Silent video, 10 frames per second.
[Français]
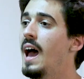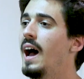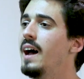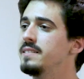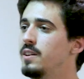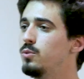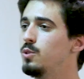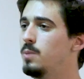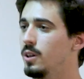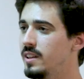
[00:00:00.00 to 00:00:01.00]
Ah, ça fout
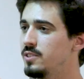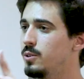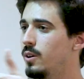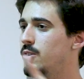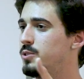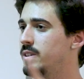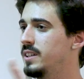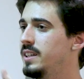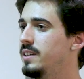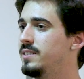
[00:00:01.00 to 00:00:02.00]
le bordel sur, sur
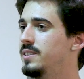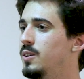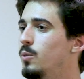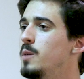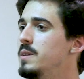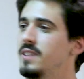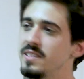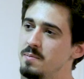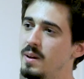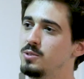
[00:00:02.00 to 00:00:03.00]
ta chaîne oui, mais ça
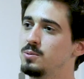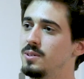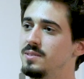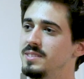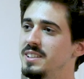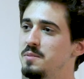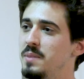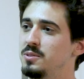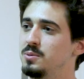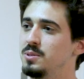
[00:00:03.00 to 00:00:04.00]
c'est partout. Hein. Ça c'est
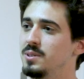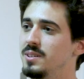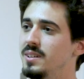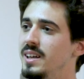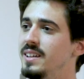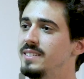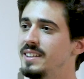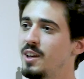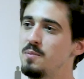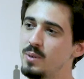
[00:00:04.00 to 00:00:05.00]
partout sur. Dès
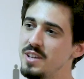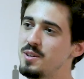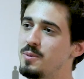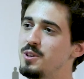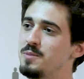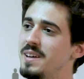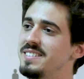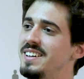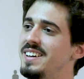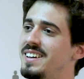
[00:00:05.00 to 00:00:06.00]
que tu as une police
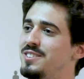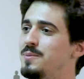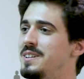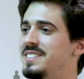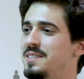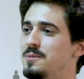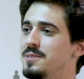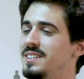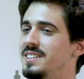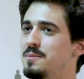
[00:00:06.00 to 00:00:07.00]
monospacée et que tu mets des
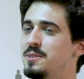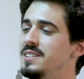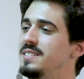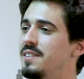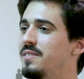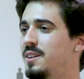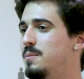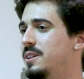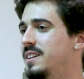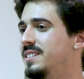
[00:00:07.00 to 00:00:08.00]
emojis, ça fait le
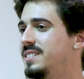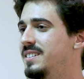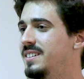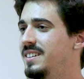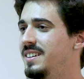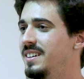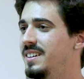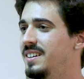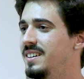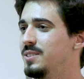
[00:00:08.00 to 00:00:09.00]
bordel.
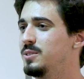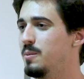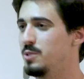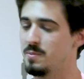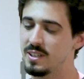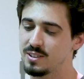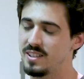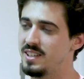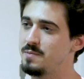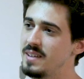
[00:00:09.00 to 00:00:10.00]
Donc tu as besoin de mettre
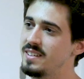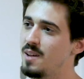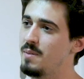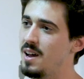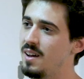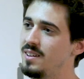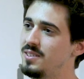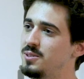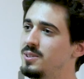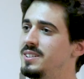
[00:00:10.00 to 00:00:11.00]
des espaces à la main
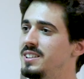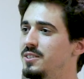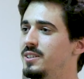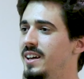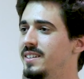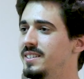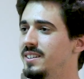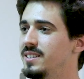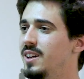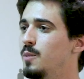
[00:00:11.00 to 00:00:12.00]
sur tes chaînes de
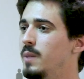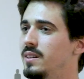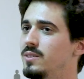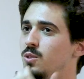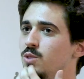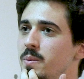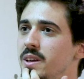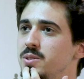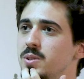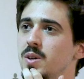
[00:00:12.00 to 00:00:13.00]
caractères. Bah, on
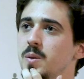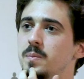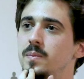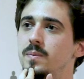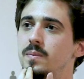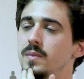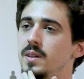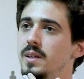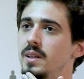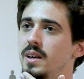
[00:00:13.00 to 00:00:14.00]
bien sur euh,
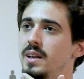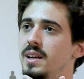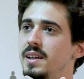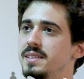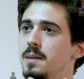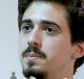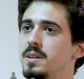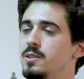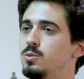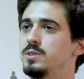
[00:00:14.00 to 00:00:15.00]
les
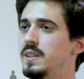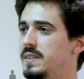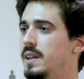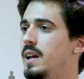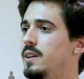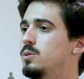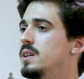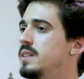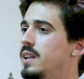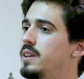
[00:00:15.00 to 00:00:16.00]
applis, tous, ces CLI, tous
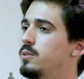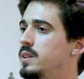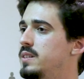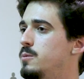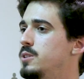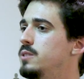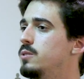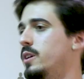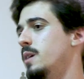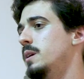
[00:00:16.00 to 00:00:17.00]
les CLI qui ont des emojis,
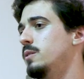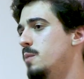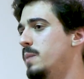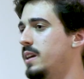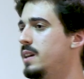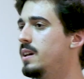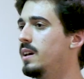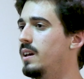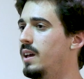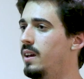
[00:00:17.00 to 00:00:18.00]
donc il y en a maintenant un paquet.
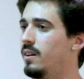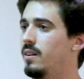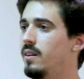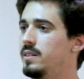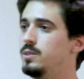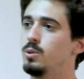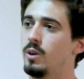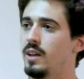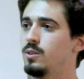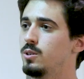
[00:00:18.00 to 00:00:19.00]
Et euh, si tu
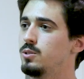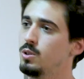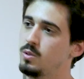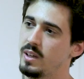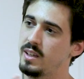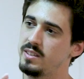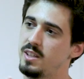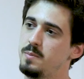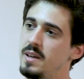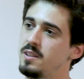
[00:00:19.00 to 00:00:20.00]
regardes le code source, tu verras qu'il y a des
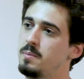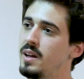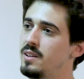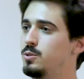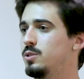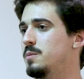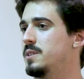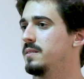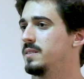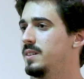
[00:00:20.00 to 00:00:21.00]
espaces après, des choses comme
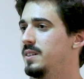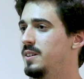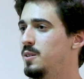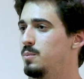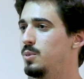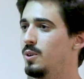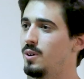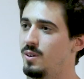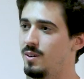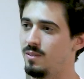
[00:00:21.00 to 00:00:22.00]
ça, pour
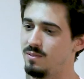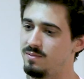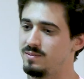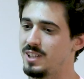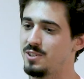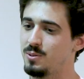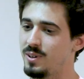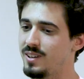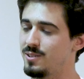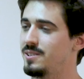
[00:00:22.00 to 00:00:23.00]
euh,
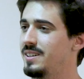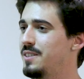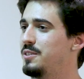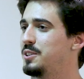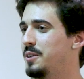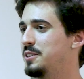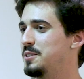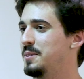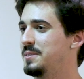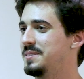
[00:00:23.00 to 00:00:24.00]
s'assurer que ça s'affiche
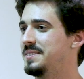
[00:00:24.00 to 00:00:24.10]
correctement.